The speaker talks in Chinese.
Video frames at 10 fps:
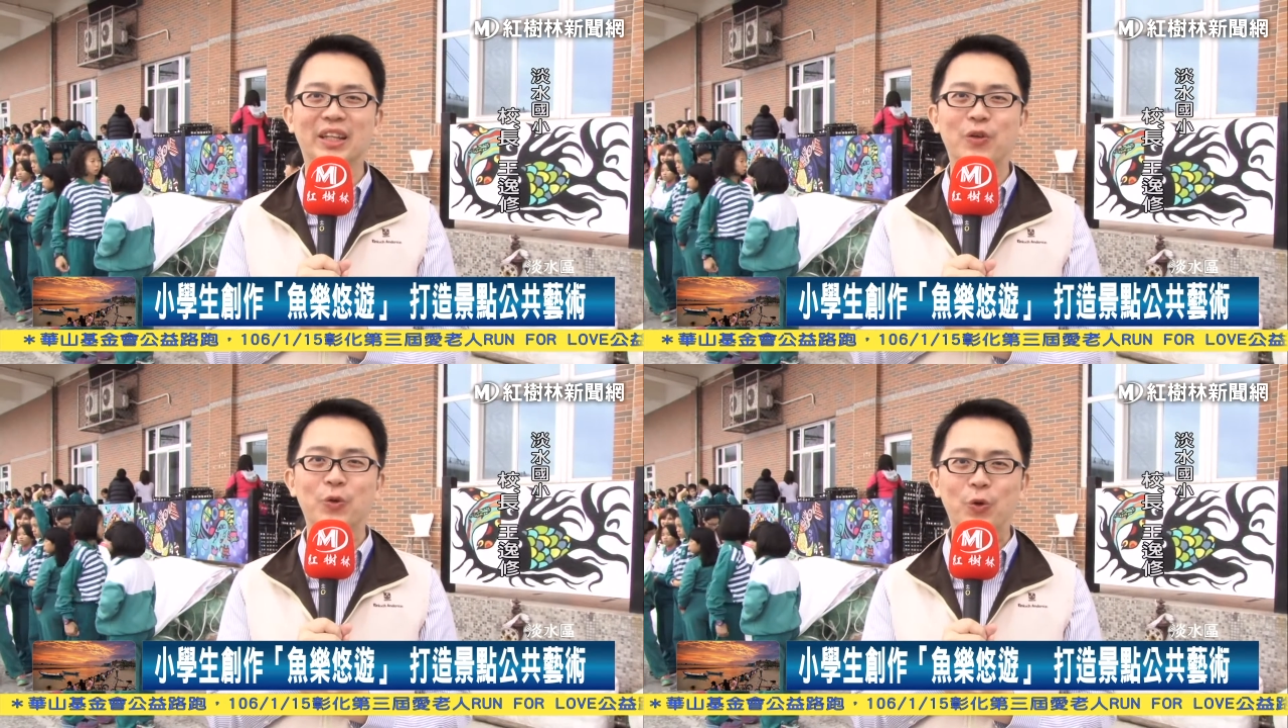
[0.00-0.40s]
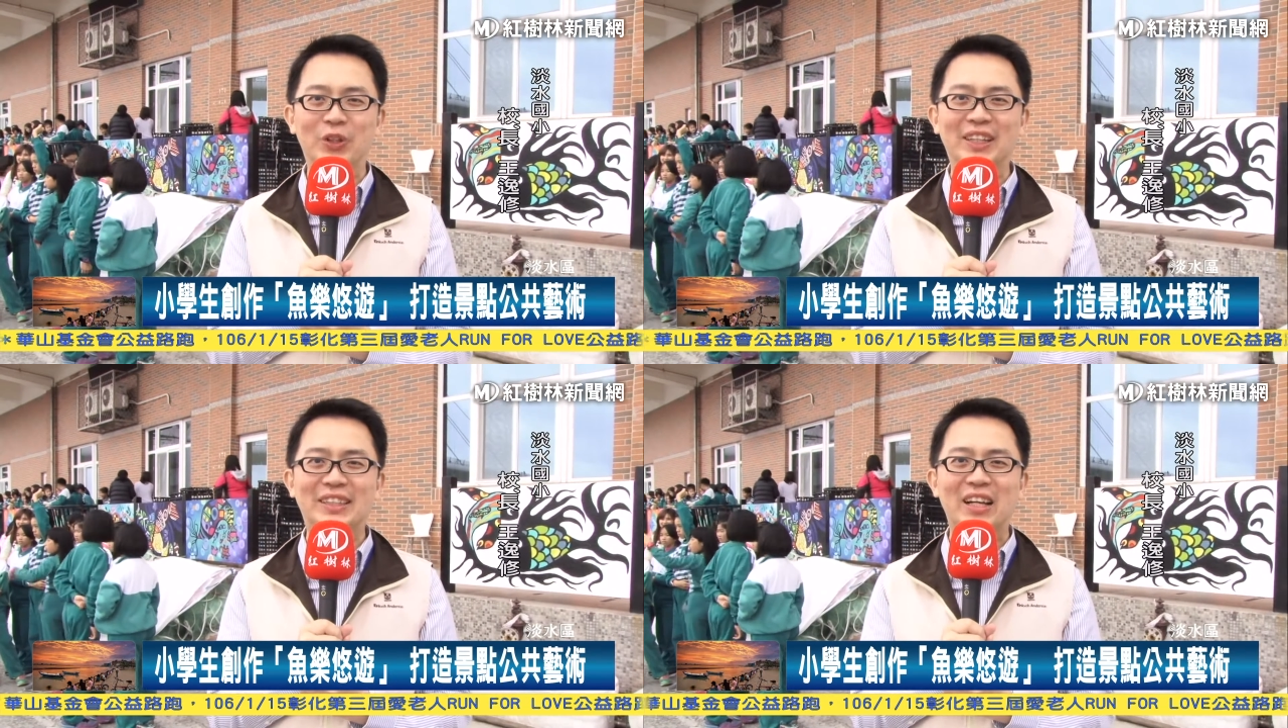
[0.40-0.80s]
以鱼
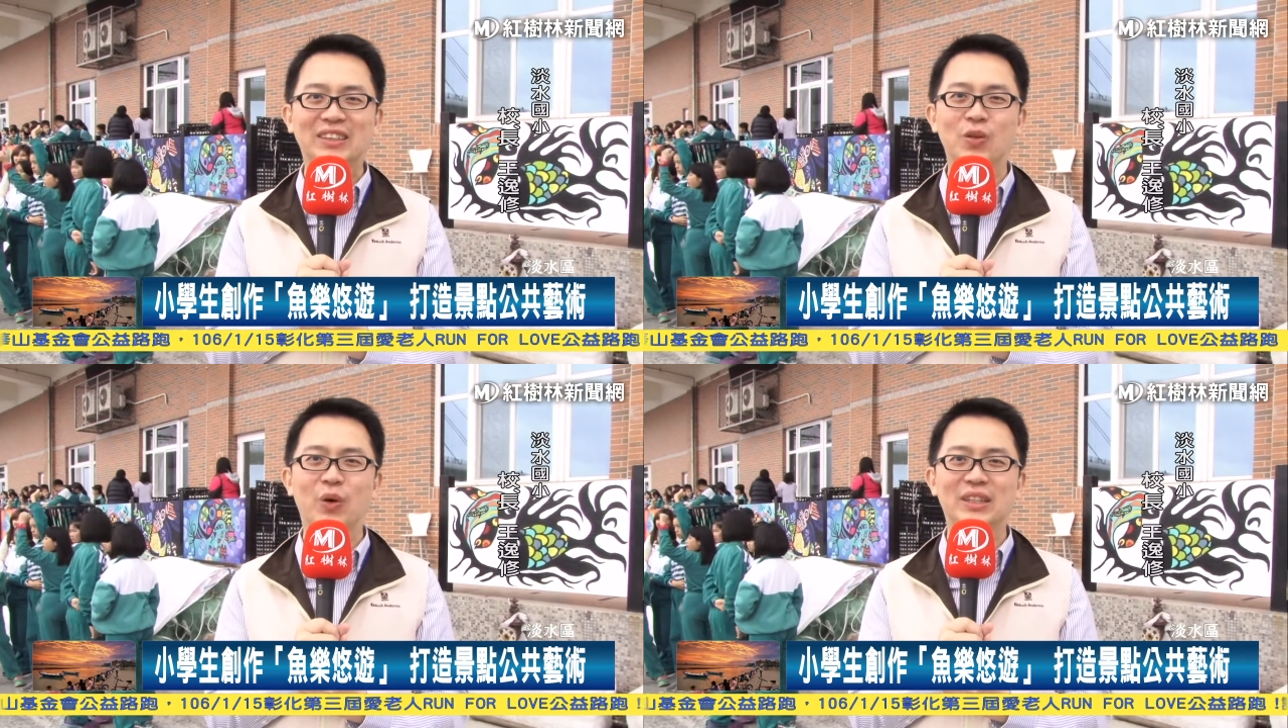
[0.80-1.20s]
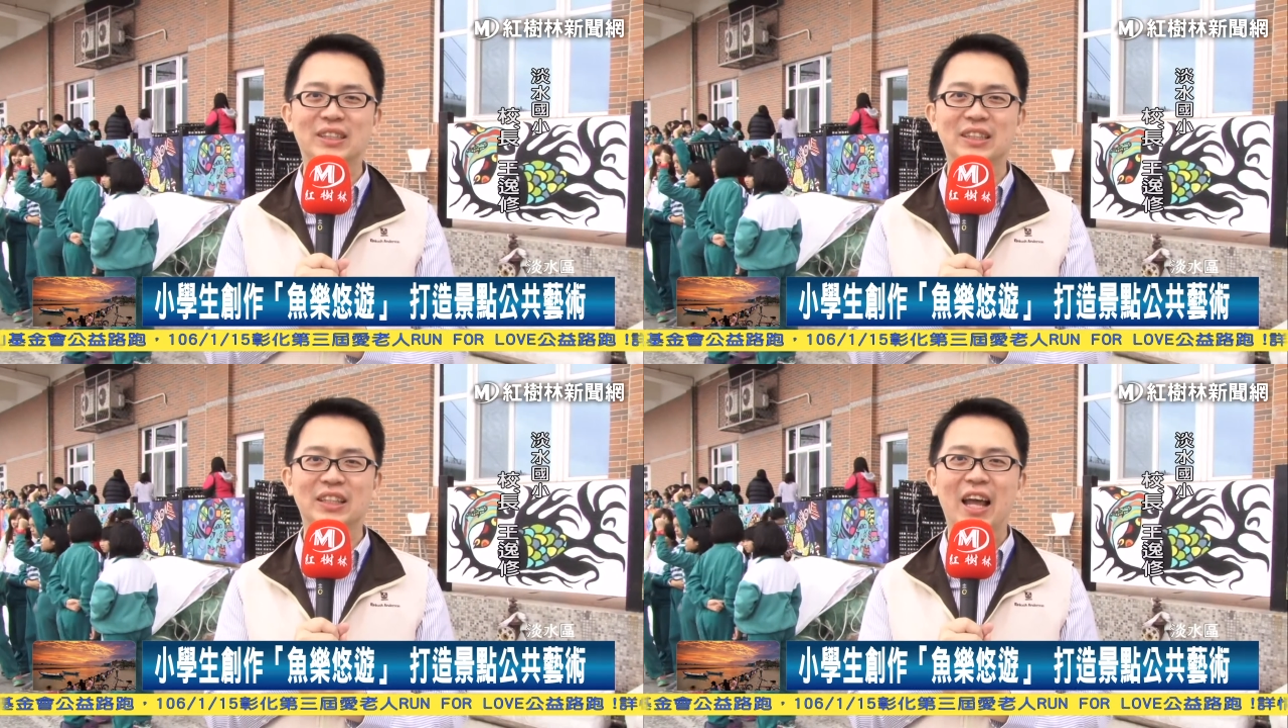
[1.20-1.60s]
的象形文
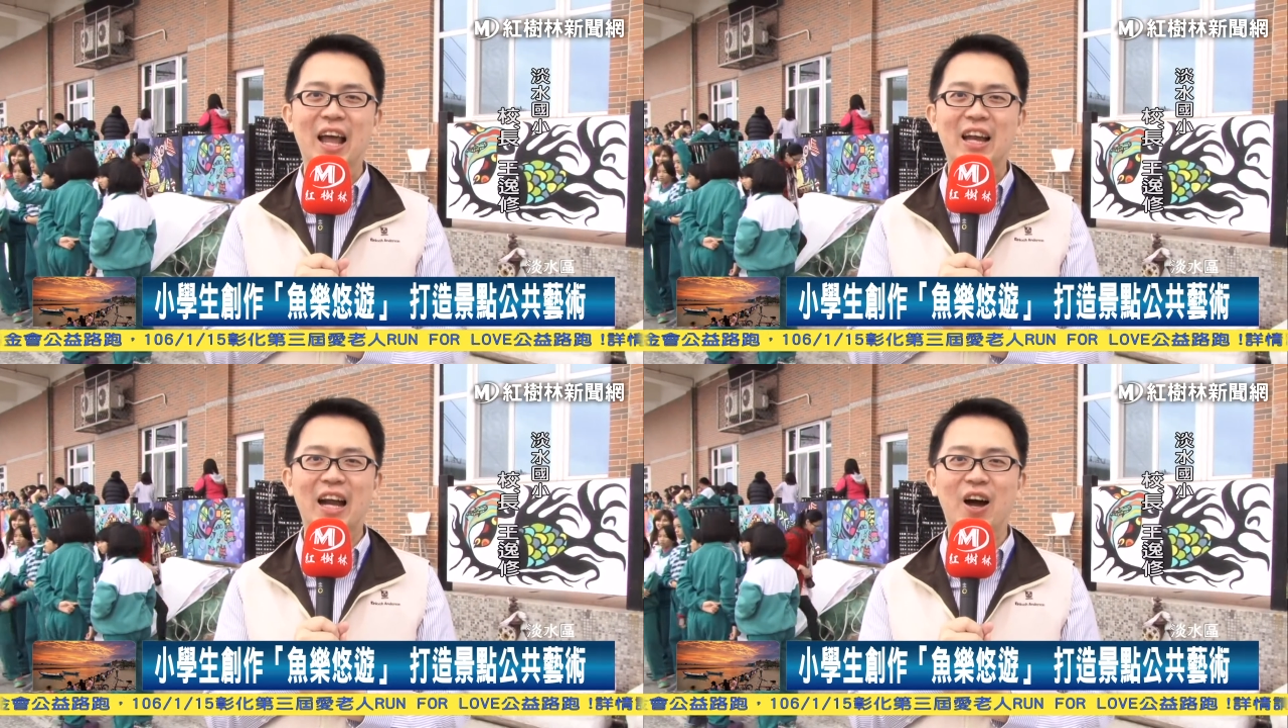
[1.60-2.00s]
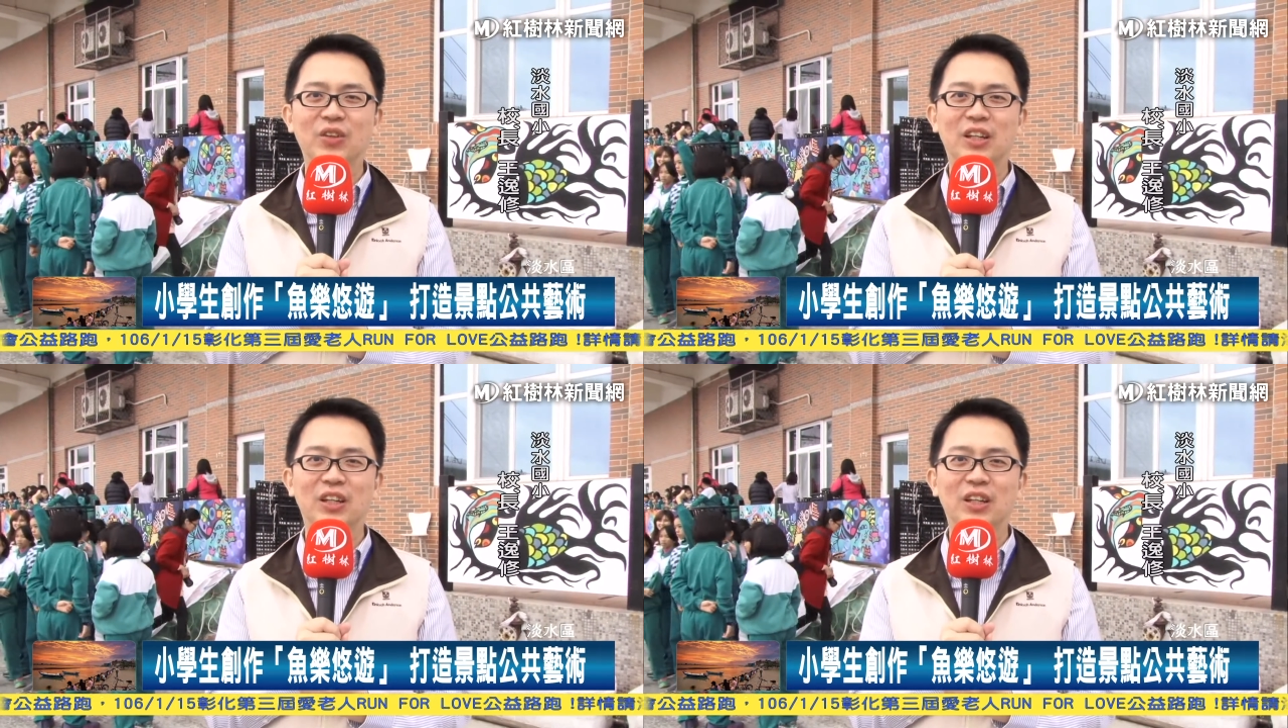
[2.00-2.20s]
字，然后